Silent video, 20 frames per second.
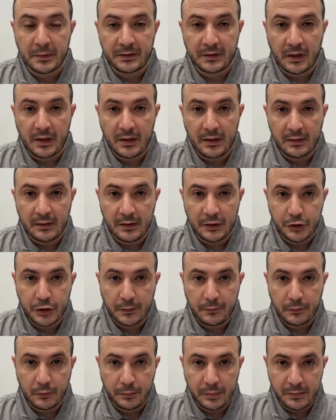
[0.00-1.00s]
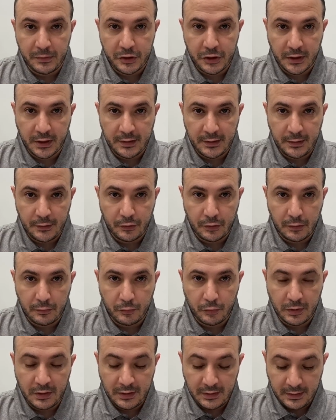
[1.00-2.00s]
الطائر اللي شافوه بميشيغان
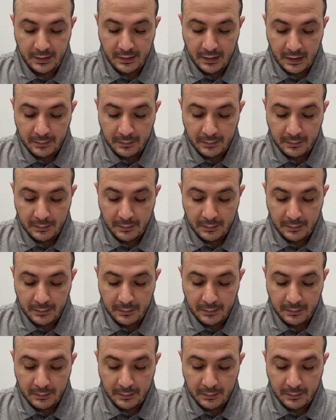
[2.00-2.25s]
اليوم واللي